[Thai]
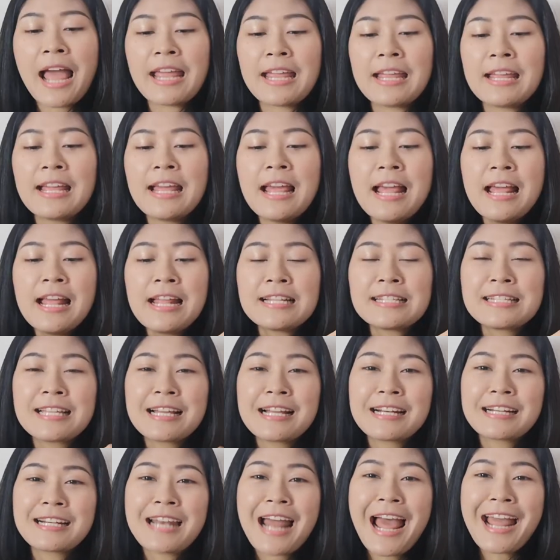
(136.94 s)
ใหญ่
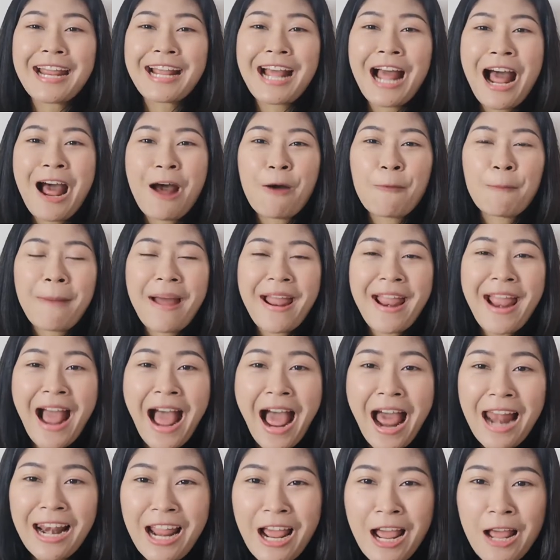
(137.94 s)
จึงได้เข้าไป
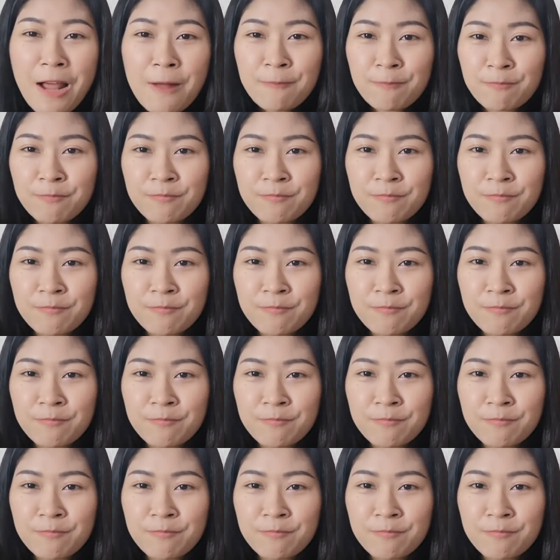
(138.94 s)
หาและ